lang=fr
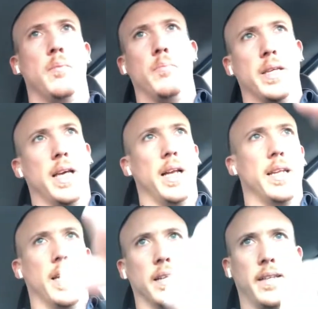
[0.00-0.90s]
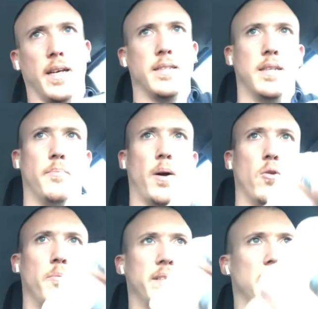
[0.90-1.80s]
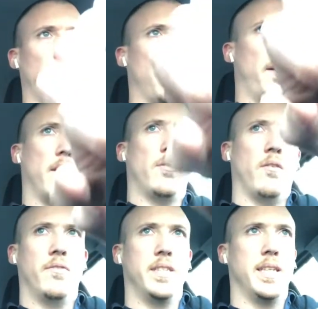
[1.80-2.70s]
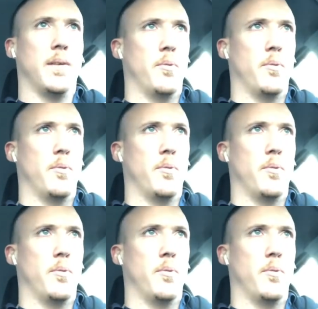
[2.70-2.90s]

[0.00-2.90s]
Miguel qui est intéressé par le métier de préparateur physique,